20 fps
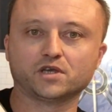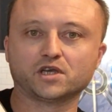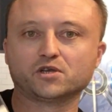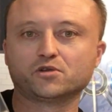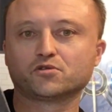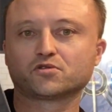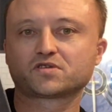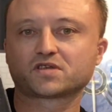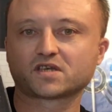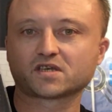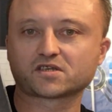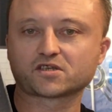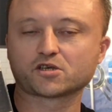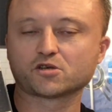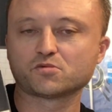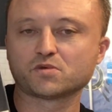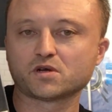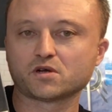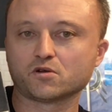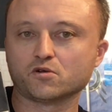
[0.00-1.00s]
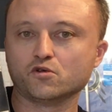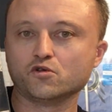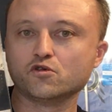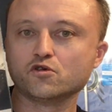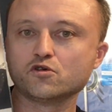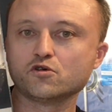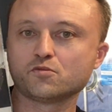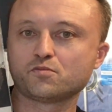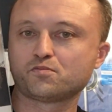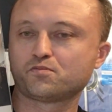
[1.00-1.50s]
et de très très loin,
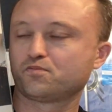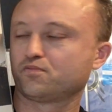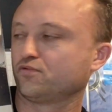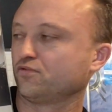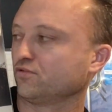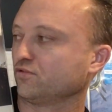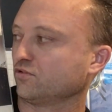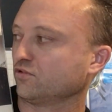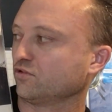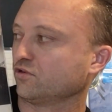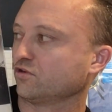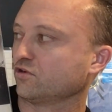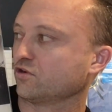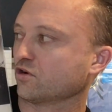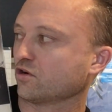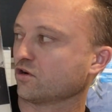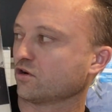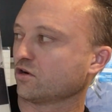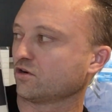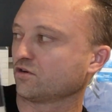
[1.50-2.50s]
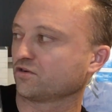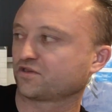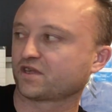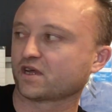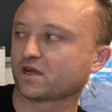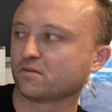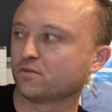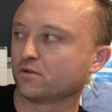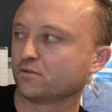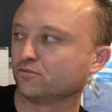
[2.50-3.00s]
le plus grand
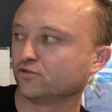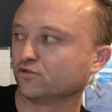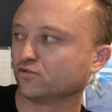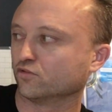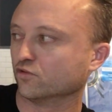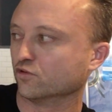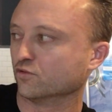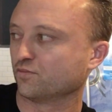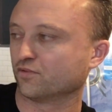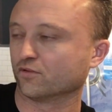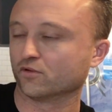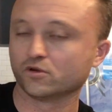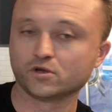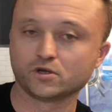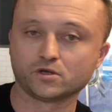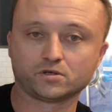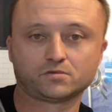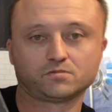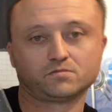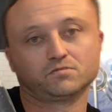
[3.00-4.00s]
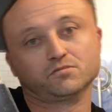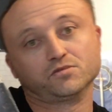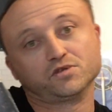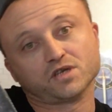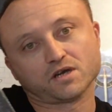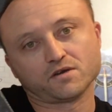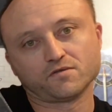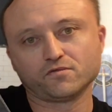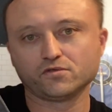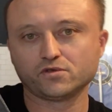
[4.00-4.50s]
album du groupe. On me
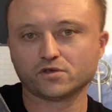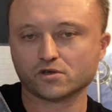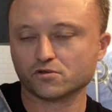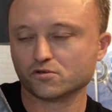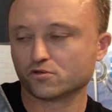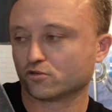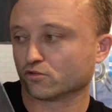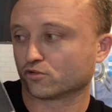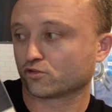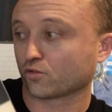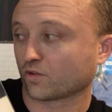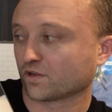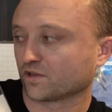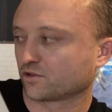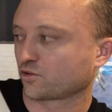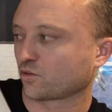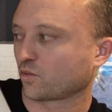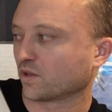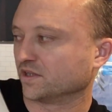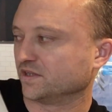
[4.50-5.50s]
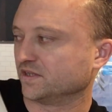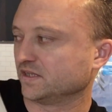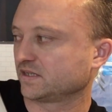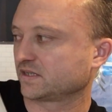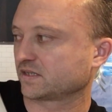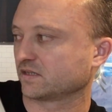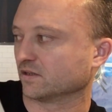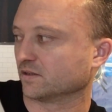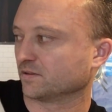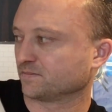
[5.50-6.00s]
direz-vous, il n'y a eu que 3
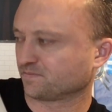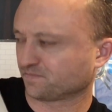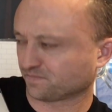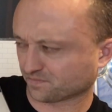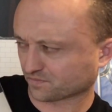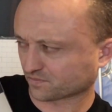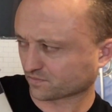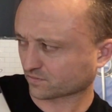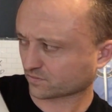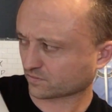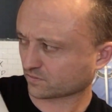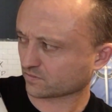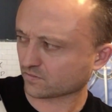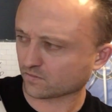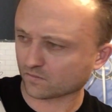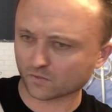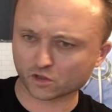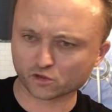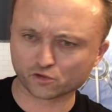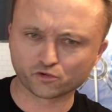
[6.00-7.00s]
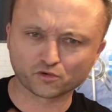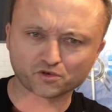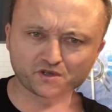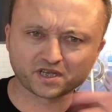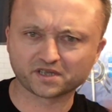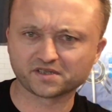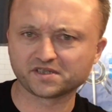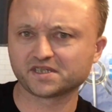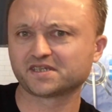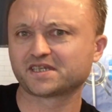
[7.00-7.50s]
disques dont le
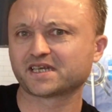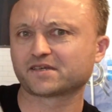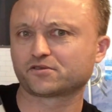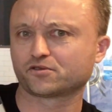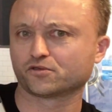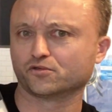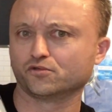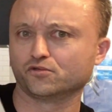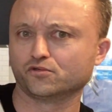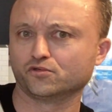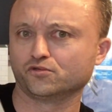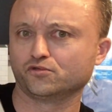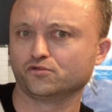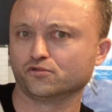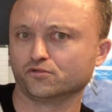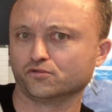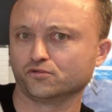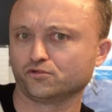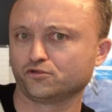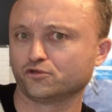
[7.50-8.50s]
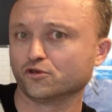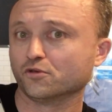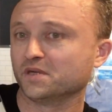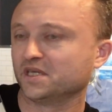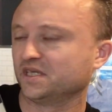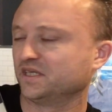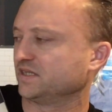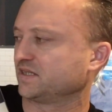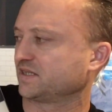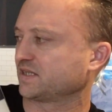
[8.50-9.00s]
dernier date euh, de
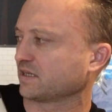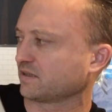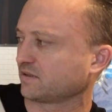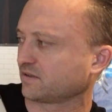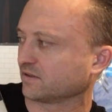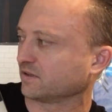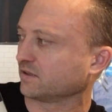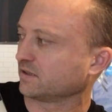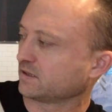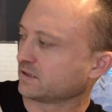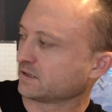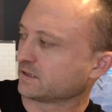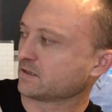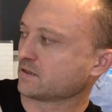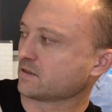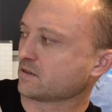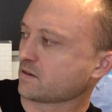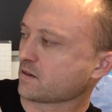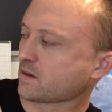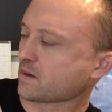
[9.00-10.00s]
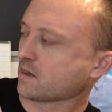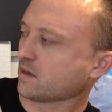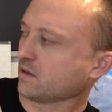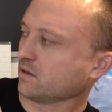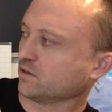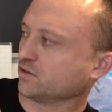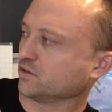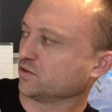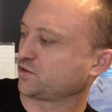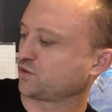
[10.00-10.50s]
2017.
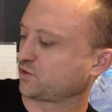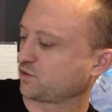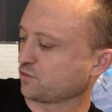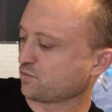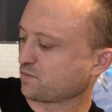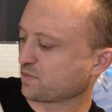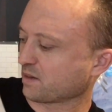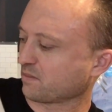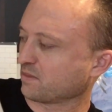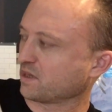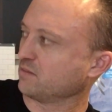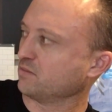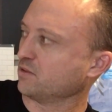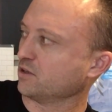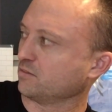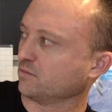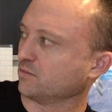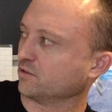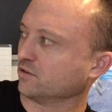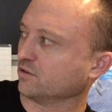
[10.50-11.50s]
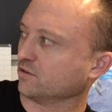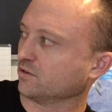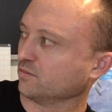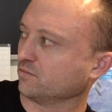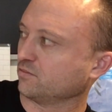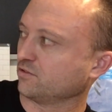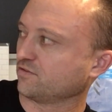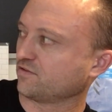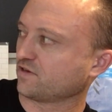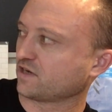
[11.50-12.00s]
Superbe album,
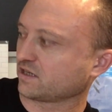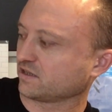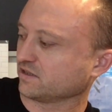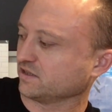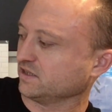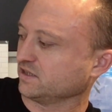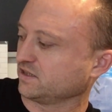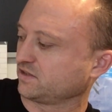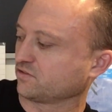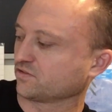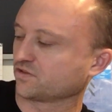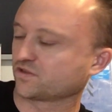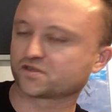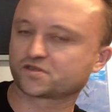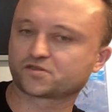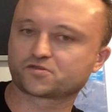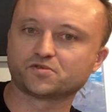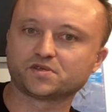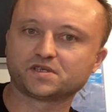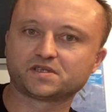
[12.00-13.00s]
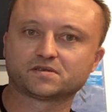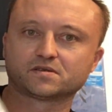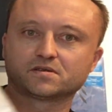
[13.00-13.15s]
Boulevard Into the Street.